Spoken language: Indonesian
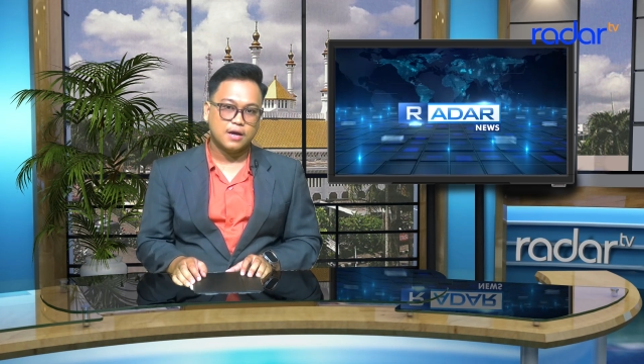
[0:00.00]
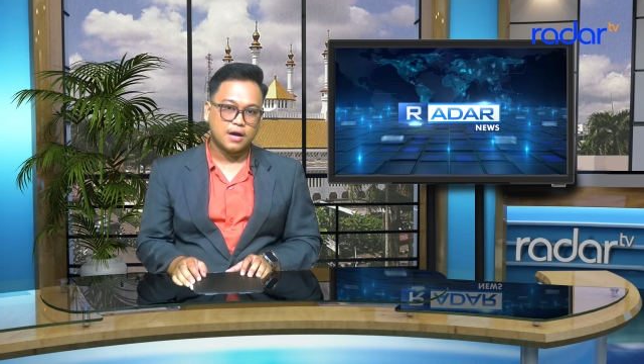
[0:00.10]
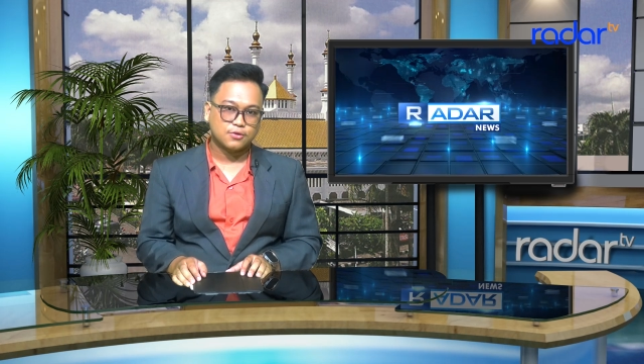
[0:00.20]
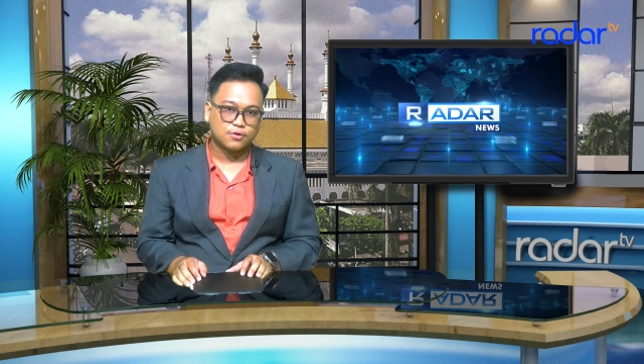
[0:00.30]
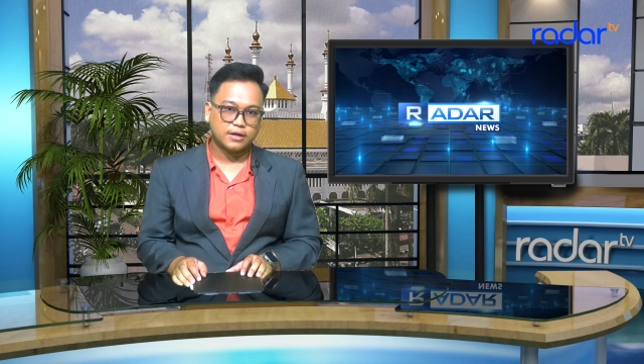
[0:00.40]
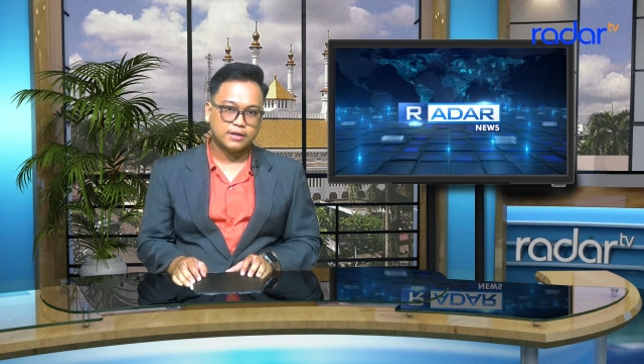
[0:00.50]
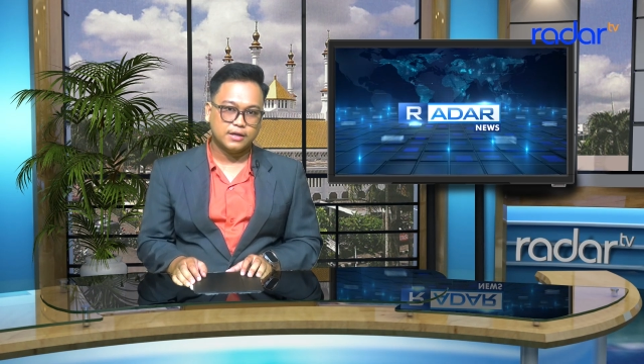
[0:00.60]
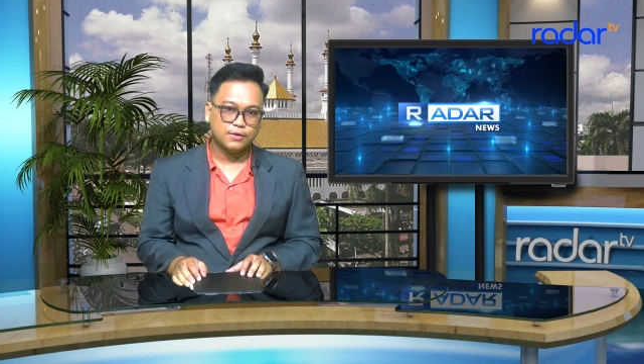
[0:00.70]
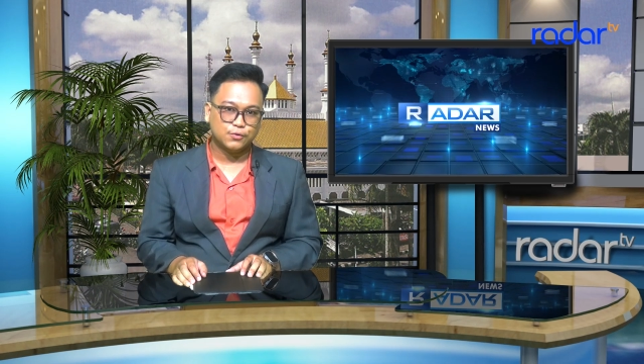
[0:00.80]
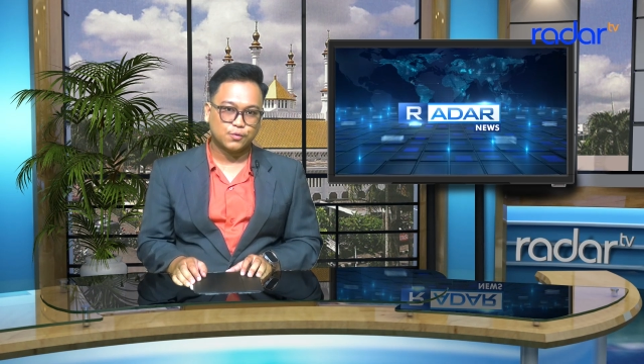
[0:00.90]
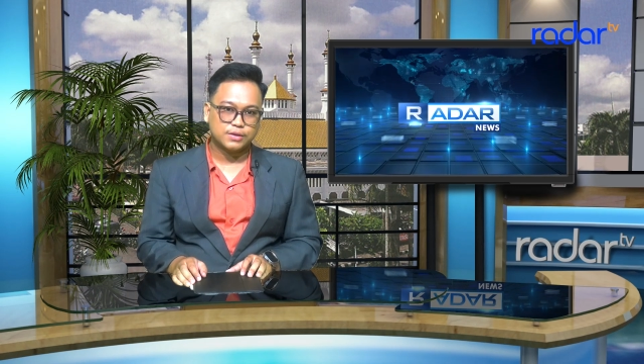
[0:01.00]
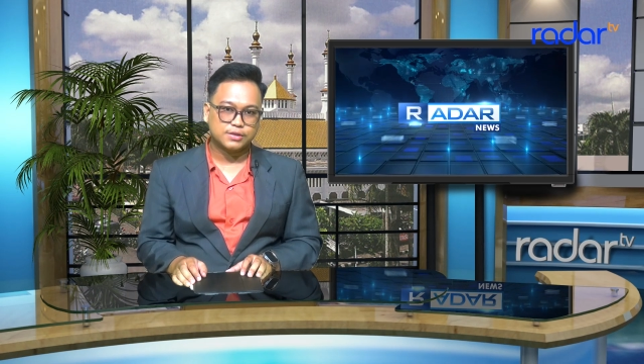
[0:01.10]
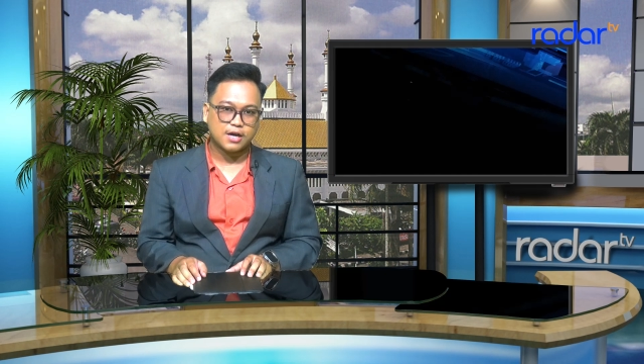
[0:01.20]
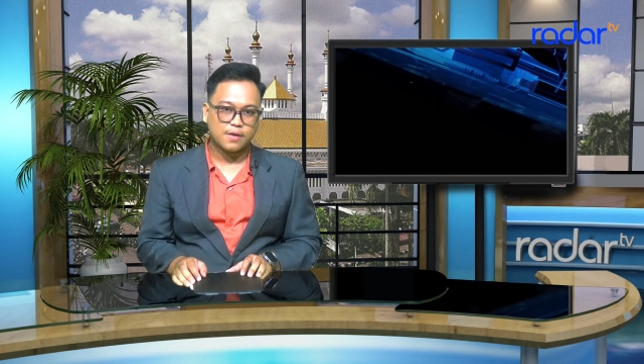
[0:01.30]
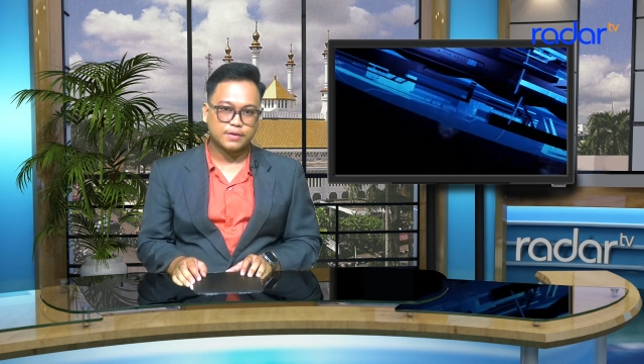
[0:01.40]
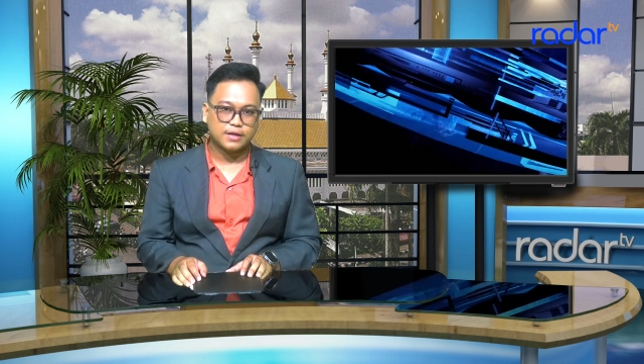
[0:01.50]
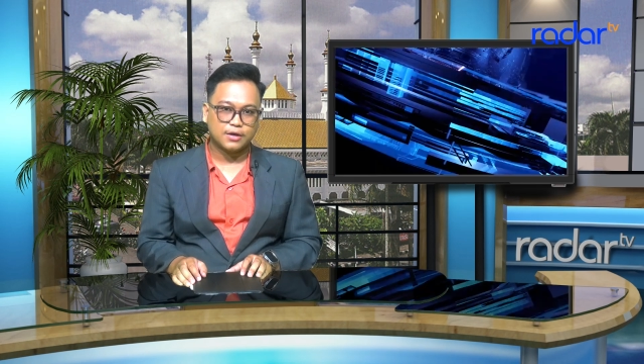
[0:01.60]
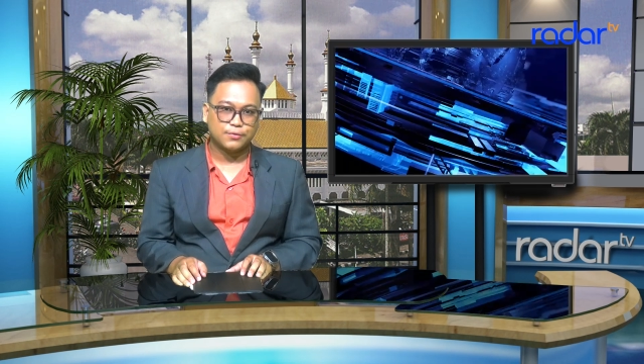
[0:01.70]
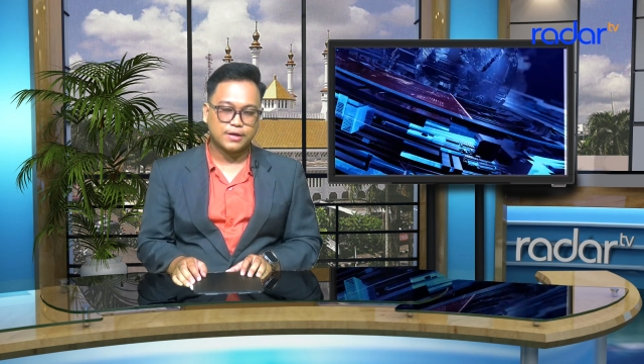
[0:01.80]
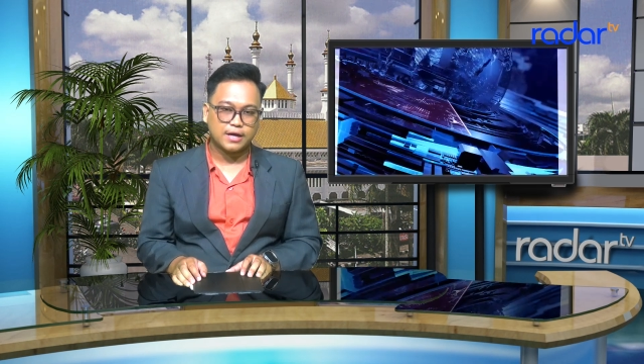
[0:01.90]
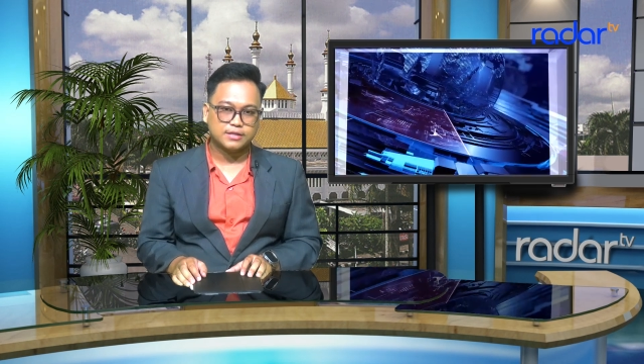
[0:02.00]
Aturan ini untuk mencegah penyalahgunaan